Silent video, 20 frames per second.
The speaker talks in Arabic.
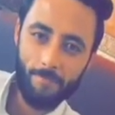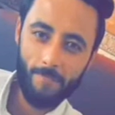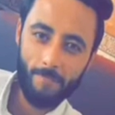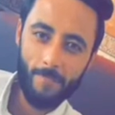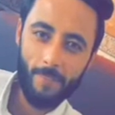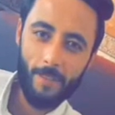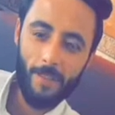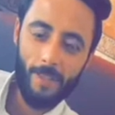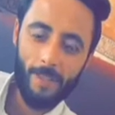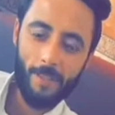
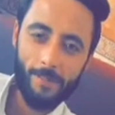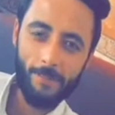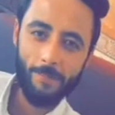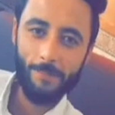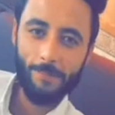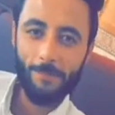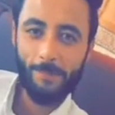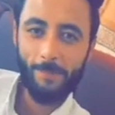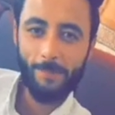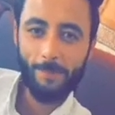بله شتو
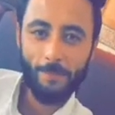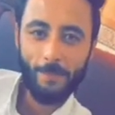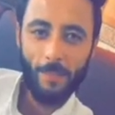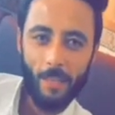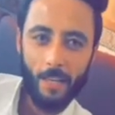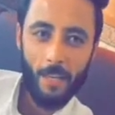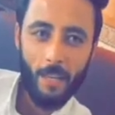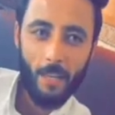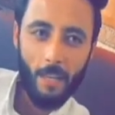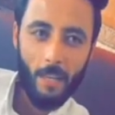راس
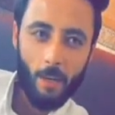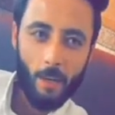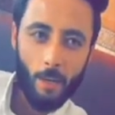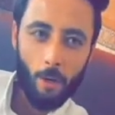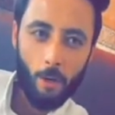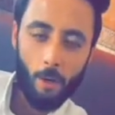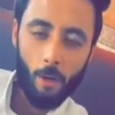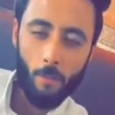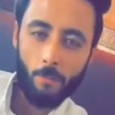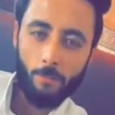
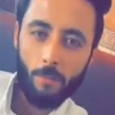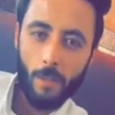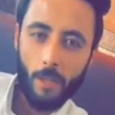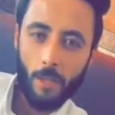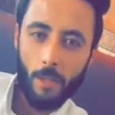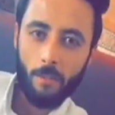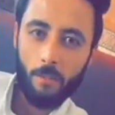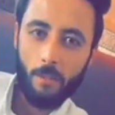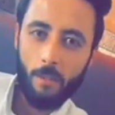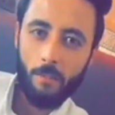خب
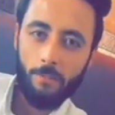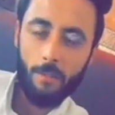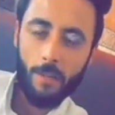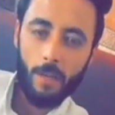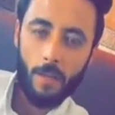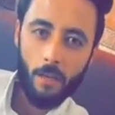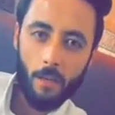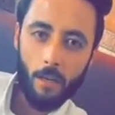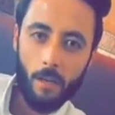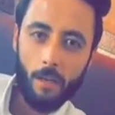اه، تا
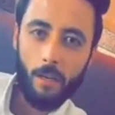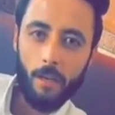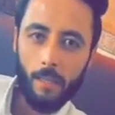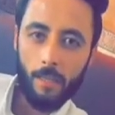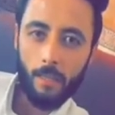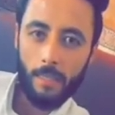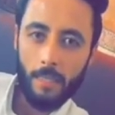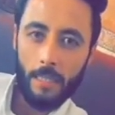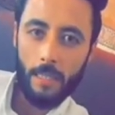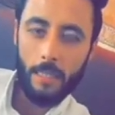فعل
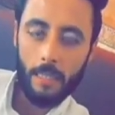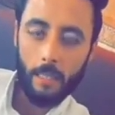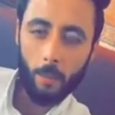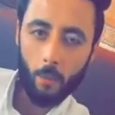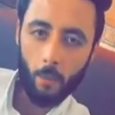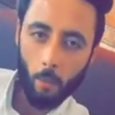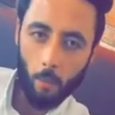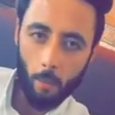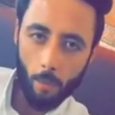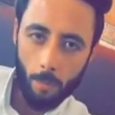حال یعنی
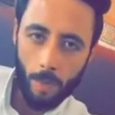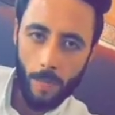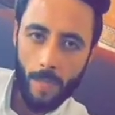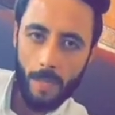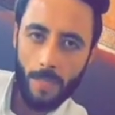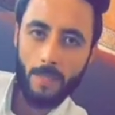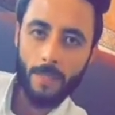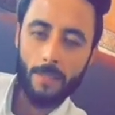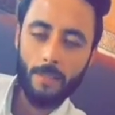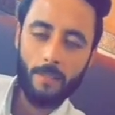خوب
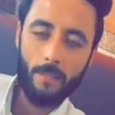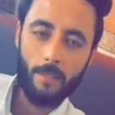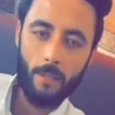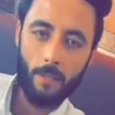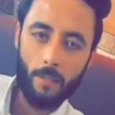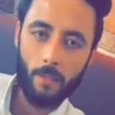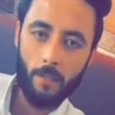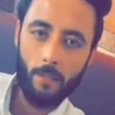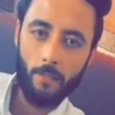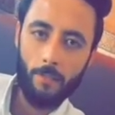هست
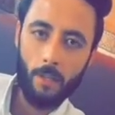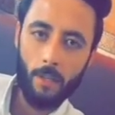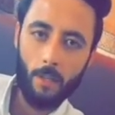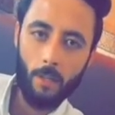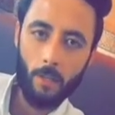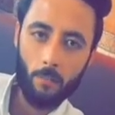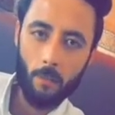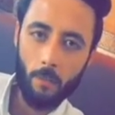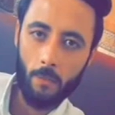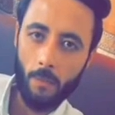اه، تا فعل
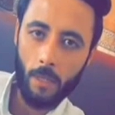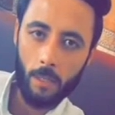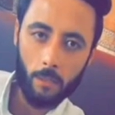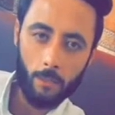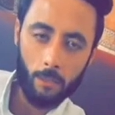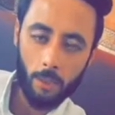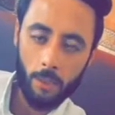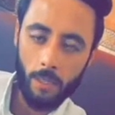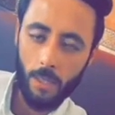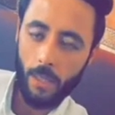حال با
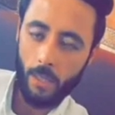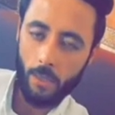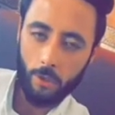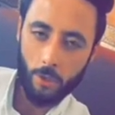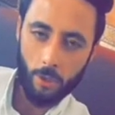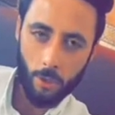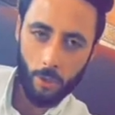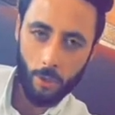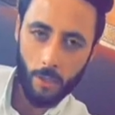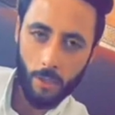مردم عادی هیچ
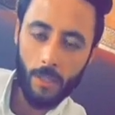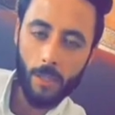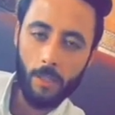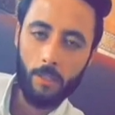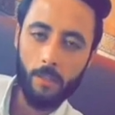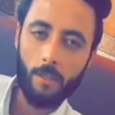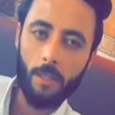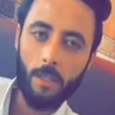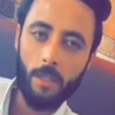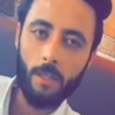کار
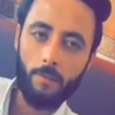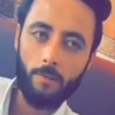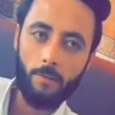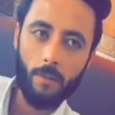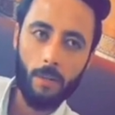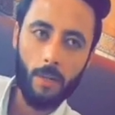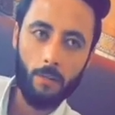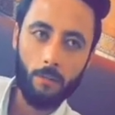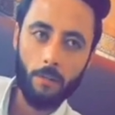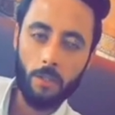ندارن
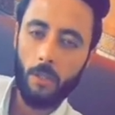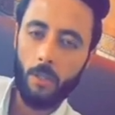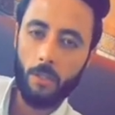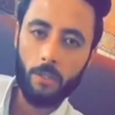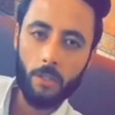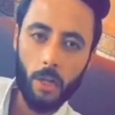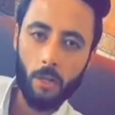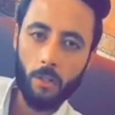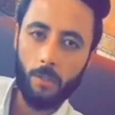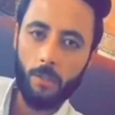و بسیار
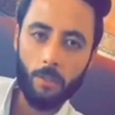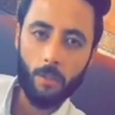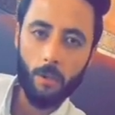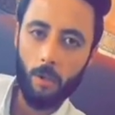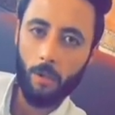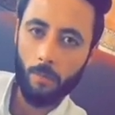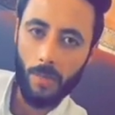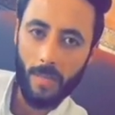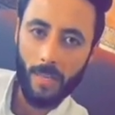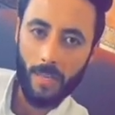شرایط
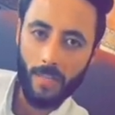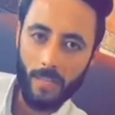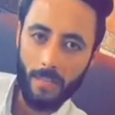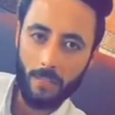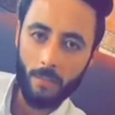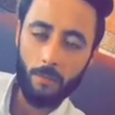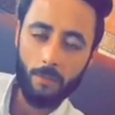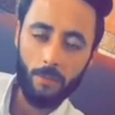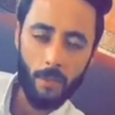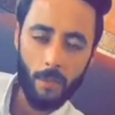نرمال
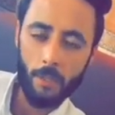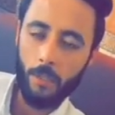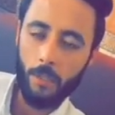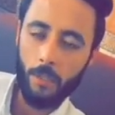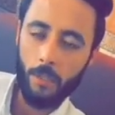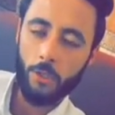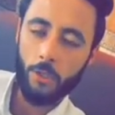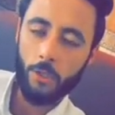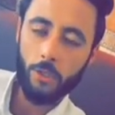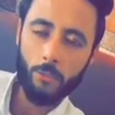هست تا فعلا هیچ
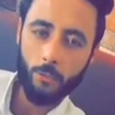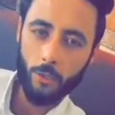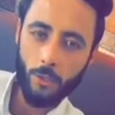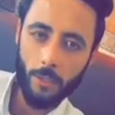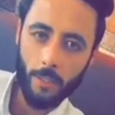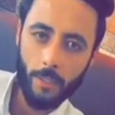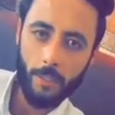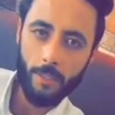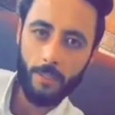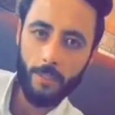
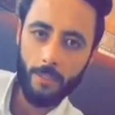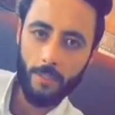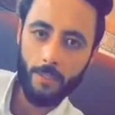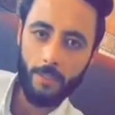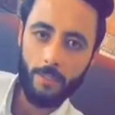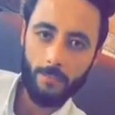مشکل نیست